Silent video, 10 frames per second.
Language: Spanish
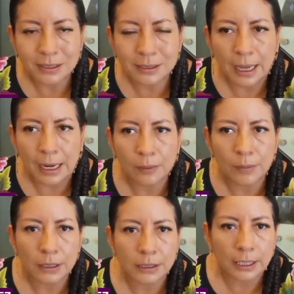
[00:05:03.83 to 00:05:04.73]
Hacia la
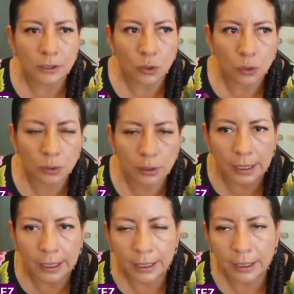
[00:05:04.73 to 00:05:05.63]
administración
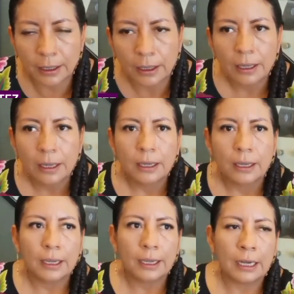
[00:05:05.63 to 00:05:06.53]
de
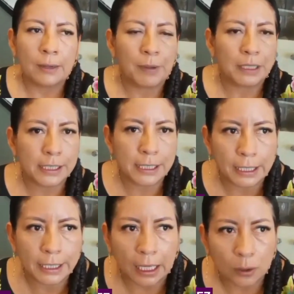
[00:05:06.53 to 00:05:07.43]
el
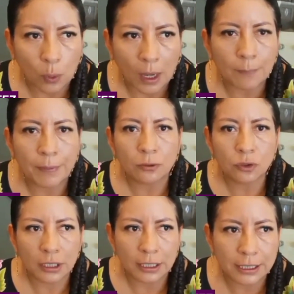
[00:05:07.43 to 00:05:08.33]
presidente actual, pero
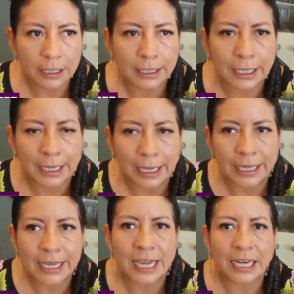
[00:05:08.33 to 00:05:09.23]
sí decirte
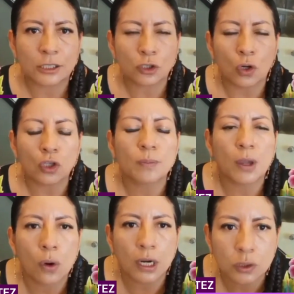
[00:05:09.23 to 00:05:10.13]
que quienes son los
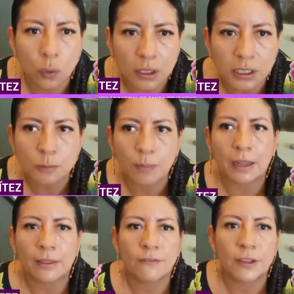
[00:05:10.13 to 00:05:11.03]
mejores jueces
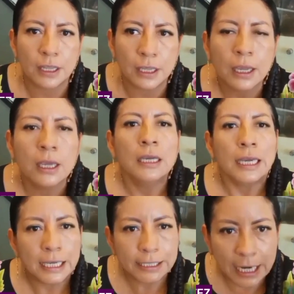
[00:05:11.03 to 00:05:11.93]
para definir
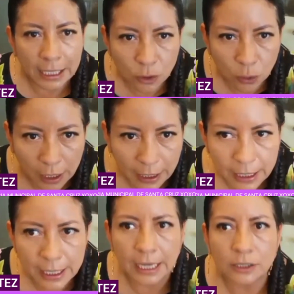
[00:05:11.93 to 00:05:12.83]
es la
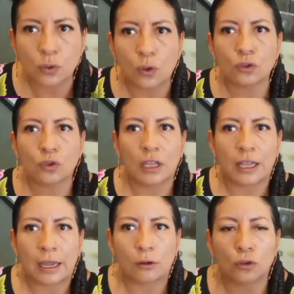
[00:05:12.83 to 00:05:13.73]
ciudadanía, son los
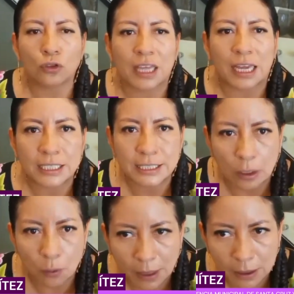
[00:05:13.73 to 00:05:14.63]
ciudadanos los que han
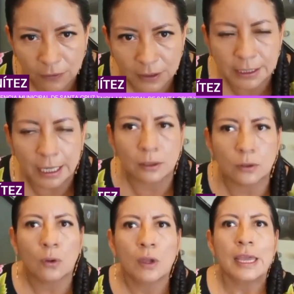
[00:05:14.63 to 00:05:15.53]
estado
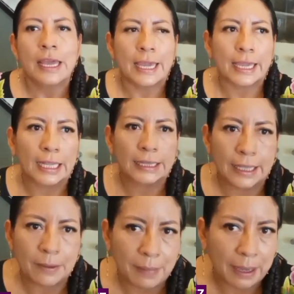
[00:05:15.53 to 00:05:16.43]
manifestando en el
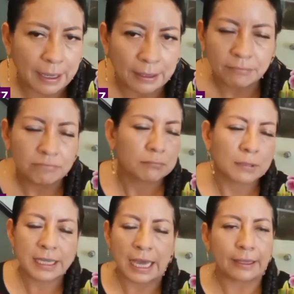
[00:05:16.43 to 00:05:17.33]
tema,
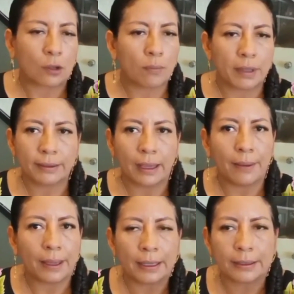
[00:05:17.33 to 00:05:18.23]
ya te
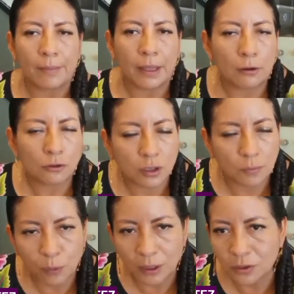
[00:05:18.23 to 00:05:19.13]
comentaba, en el tema de los
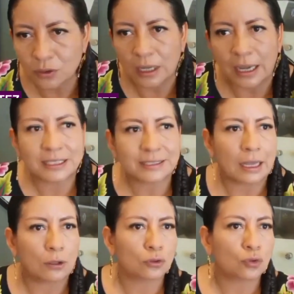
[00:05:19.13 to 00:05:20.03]
impuestos, han
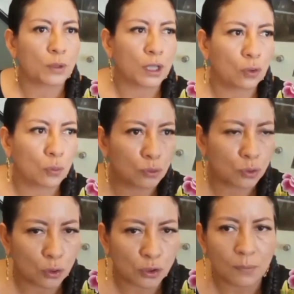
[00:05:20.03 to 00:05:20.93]
estado subiendo
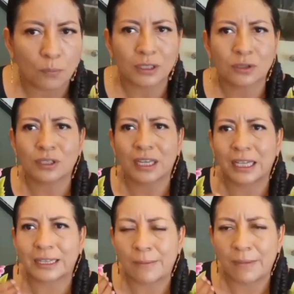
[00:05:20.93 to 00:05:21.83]
mucho los impuestos,
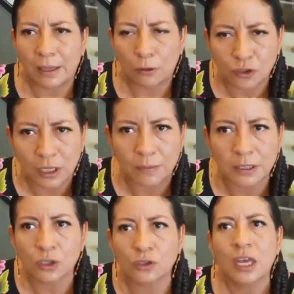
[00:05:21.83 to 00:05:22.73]
en el tema de los
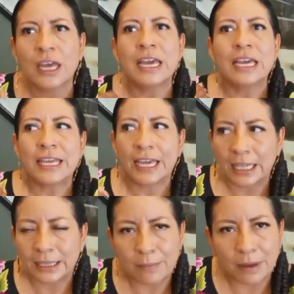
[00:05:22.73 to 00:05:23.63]
servicios y
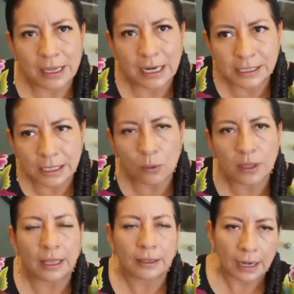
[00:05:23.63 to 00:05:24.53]
en el tema de la
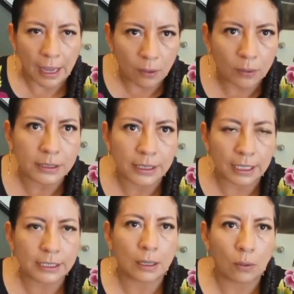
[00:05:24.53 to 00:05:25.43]
seguridad. Claro que se
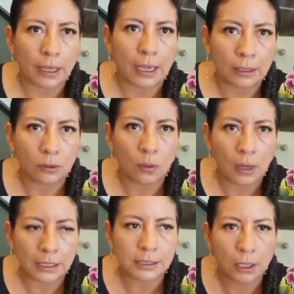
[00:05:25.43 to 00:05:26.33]
han estado quejando
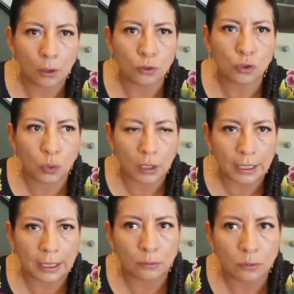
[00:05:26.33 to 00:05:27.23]
las y los
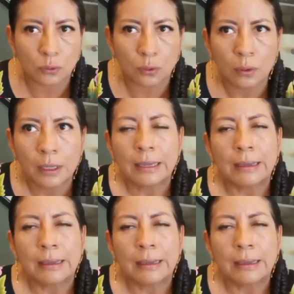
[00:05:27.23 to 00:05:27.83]
ciudadanos, ¿no?